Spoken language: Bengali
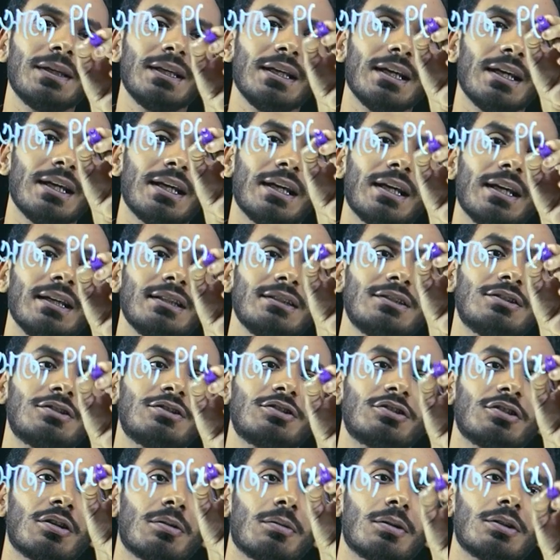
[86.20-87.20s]
পি এক্স
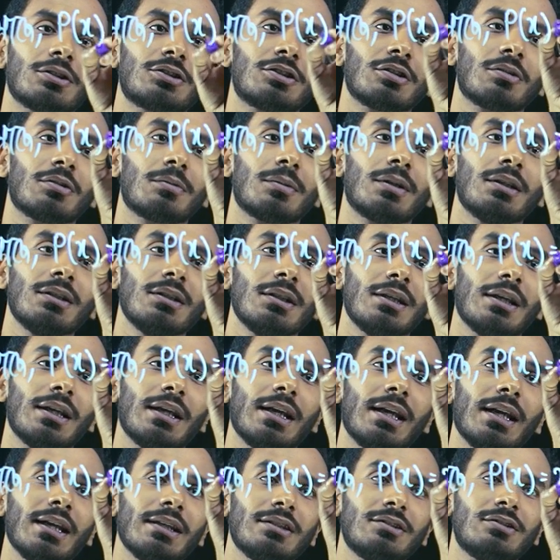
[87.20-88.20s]
সমান সমান
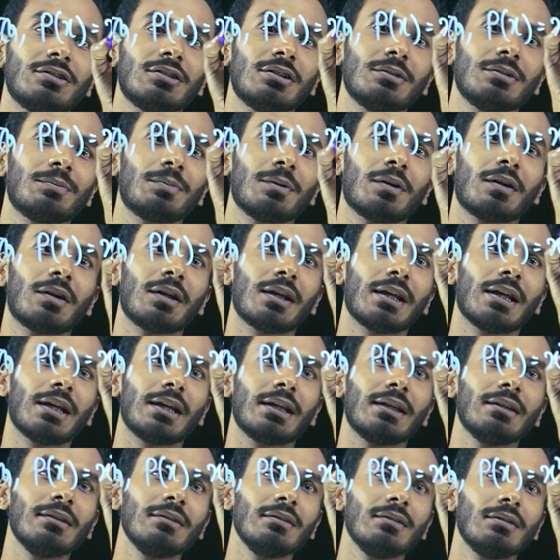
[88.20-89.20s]
এক্স টু দি পাওয়ার
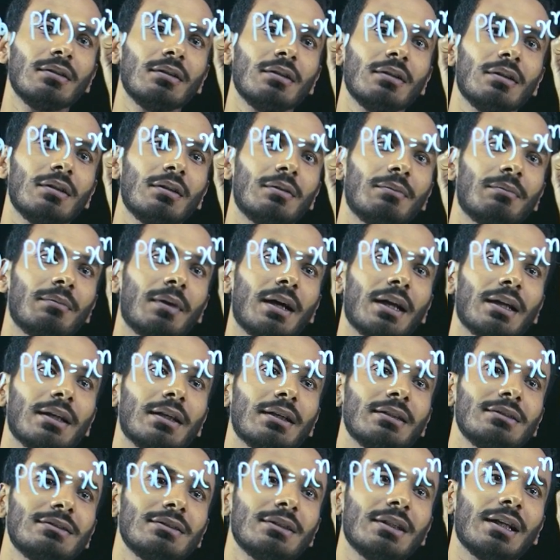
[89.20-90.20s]
এন
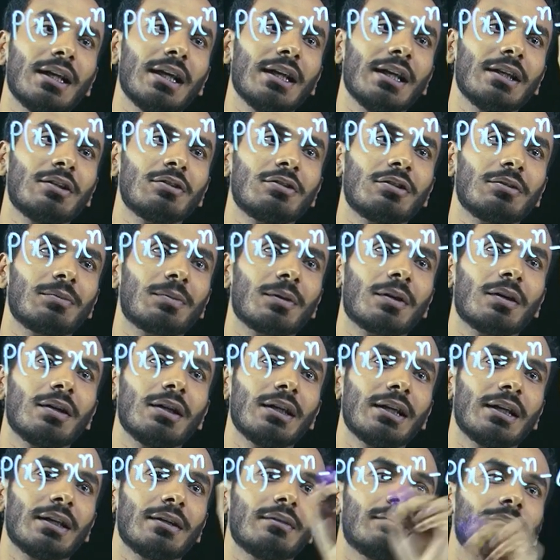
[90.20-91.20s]
মাইনাস এ টু দি পাওয়ার
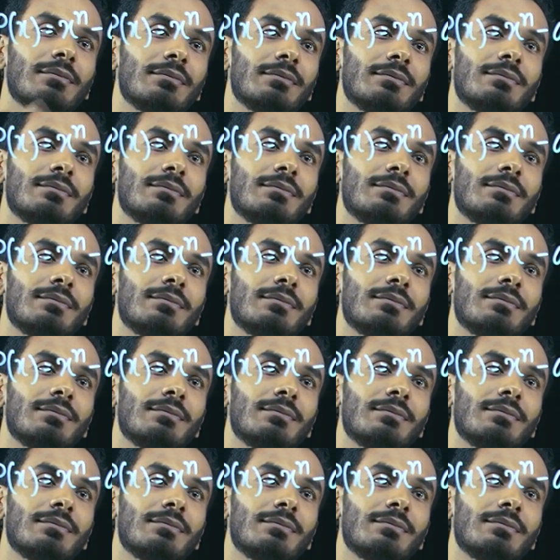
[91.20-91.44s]
এন